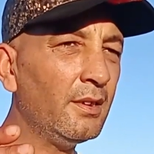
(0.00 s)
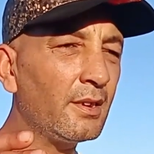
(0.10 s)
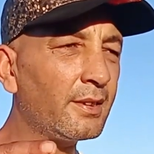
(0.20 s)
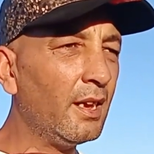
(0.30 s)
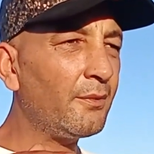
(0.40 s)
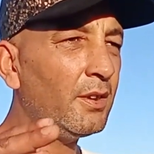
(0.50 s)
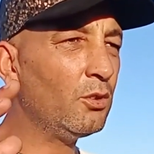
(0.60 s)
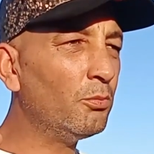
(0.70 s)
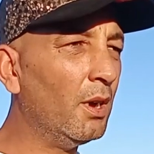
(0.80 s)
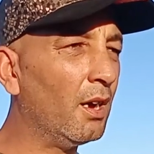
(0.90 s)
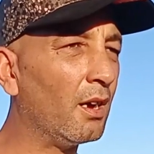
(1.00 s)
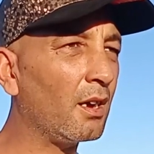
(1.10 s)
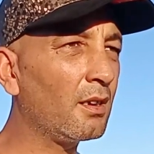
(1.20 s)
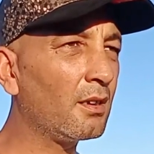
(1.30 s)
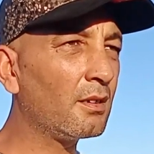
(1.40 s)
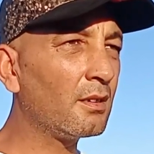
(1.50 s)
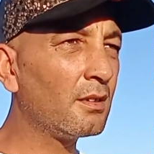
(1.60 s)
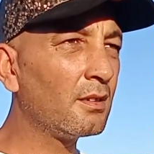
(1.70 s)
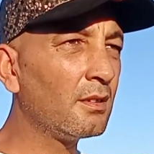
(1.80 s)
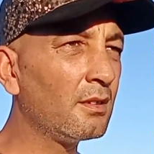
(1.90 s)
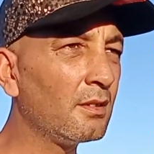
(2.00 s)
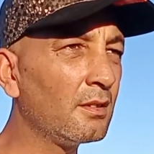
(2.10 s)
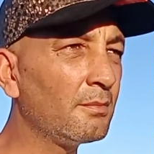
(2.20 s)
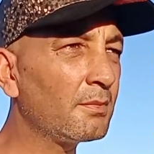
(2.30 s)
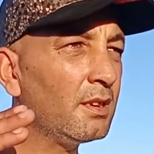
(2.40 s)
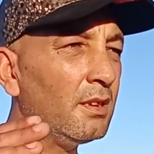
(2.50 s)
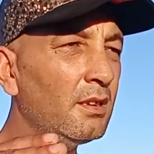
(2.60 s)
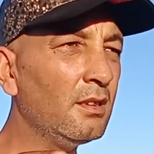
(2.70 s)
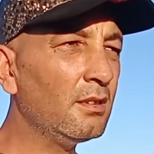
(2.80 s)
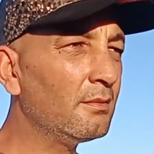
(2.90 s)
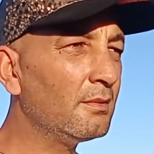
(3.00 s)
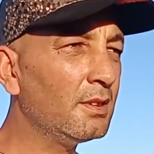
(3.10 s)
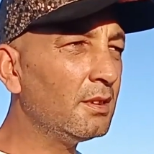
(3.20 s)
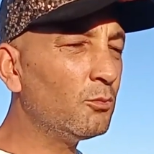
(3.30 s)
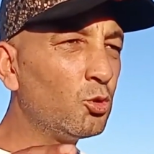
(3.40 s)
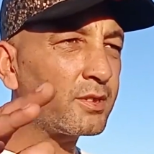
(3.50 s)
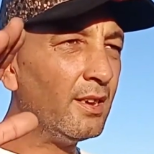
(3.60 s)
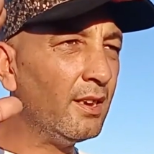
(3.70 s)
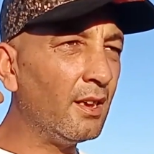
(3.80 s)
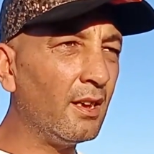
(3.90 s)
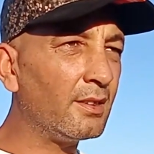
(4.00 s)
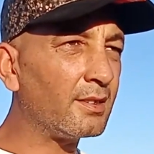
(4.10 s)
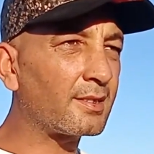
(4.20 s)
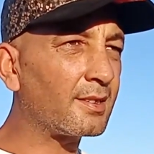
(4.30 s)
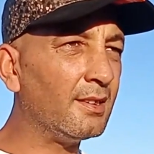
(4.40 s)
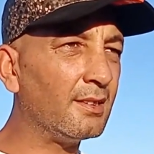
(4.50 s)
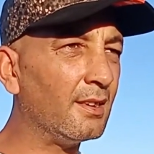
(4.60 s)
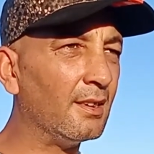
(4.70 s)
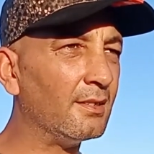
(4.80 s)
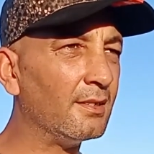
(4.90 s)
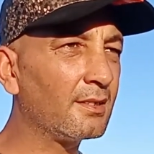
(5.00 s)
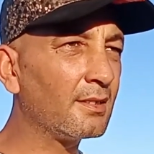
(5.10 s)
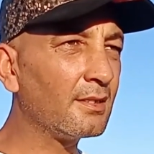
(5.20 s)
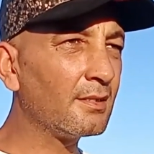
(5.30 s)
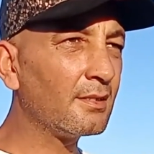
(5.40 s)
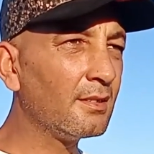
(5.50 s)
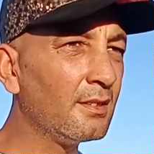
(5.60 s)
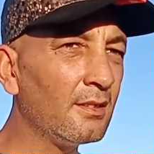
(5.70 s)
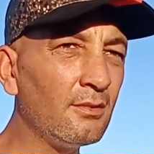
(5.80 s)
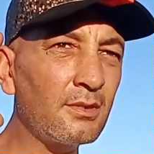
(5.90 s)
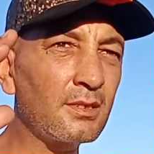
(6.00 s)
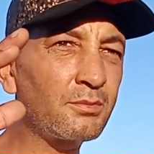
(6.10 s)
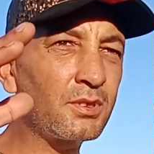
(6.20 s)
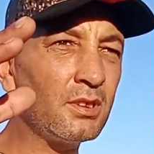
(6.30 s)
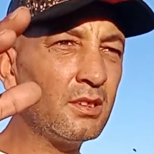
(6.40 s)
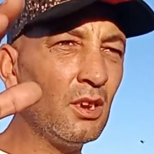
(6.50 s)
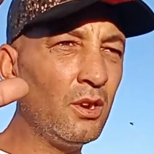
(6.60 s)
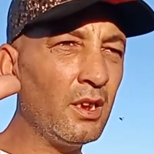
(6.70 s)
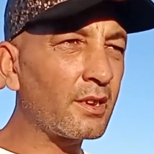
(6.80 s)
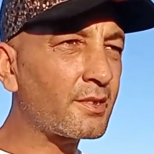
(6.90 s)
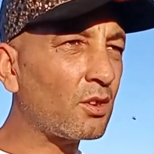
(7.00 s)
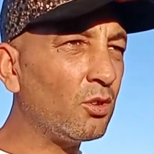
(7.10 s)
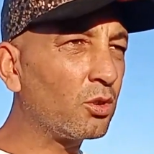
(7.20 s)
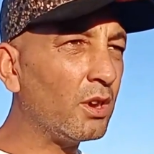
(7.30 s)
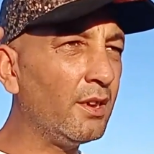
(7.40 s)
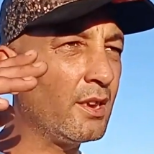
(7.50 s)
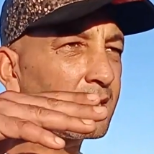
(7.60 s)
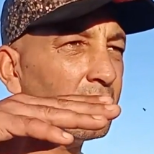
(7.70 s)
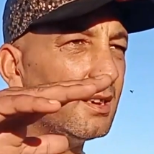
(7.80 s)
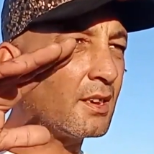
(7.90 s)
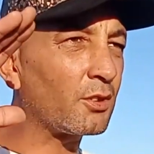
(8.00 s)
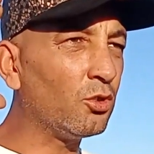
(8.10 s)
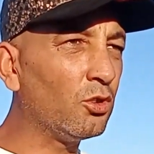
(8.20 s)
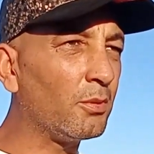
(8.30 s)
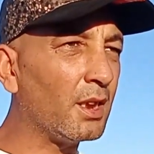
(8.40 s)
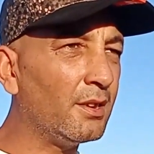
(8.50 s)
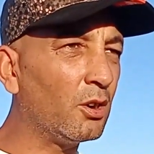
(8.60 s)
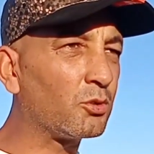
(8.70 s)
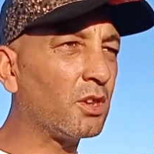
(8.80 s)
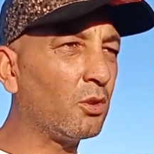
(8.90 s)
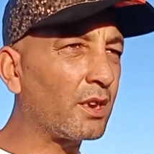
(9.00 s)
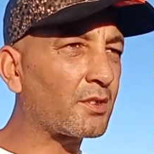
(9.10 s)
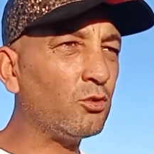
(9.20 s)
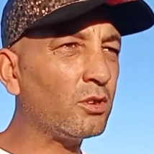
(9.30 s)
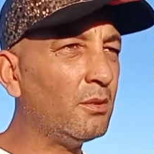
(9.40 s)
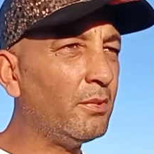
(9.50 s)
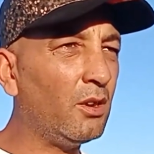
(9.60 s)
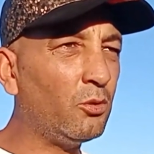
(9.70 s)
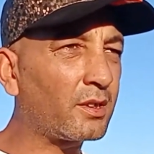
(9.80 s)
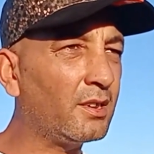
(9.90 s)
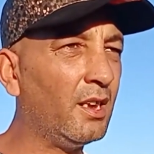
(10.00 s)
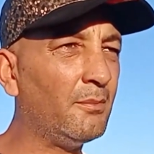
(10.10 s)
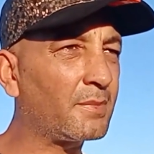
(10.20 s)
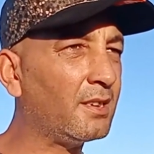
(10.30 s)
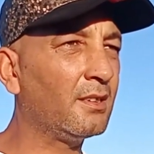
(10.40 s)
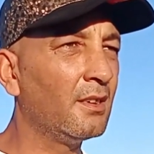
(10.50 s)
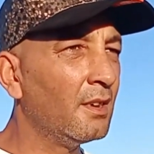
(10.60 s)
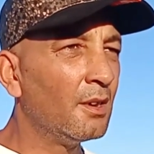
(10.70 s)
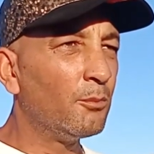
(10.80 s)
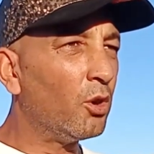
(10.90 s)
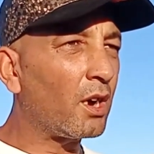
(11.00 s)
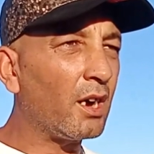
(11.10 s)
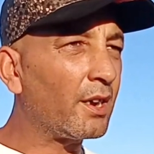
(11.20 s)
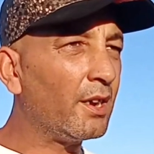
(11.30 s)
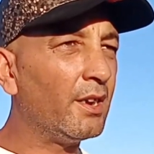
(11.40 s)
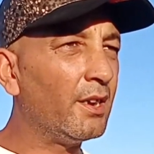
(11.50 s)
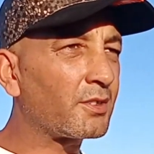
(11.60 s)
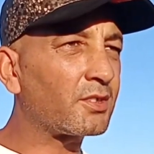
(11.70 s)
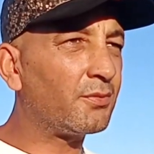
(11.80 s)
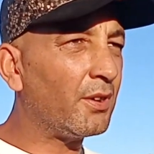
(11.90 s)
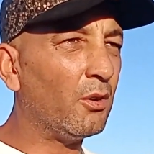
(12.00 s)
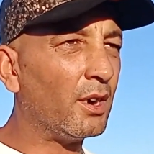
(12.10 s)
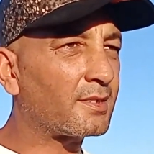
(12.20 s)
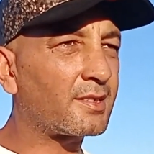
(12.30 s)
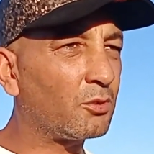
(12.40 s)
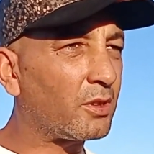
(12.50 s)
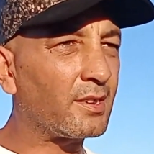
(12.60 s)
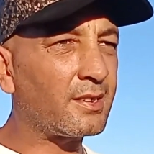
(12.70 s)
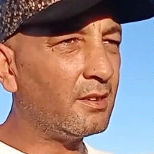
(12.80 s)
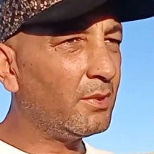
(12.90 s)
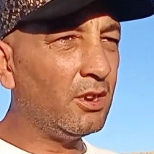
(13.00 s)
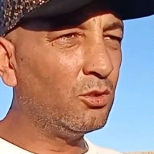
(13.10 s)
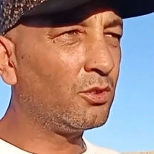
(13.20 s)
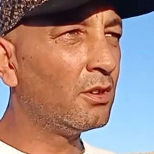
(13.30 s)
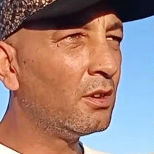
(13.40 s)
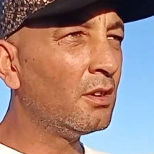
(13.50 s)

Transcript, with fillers: الناس عارفينهم معاها كيموت كي عليها هذيك السيده هذيك داو ليه يرزقو كاع الناس كيهضروا بانه ليه يرزقو كان باع الورد ديال عمتي مؤخرا هنا شد فيها واحد 36 مليون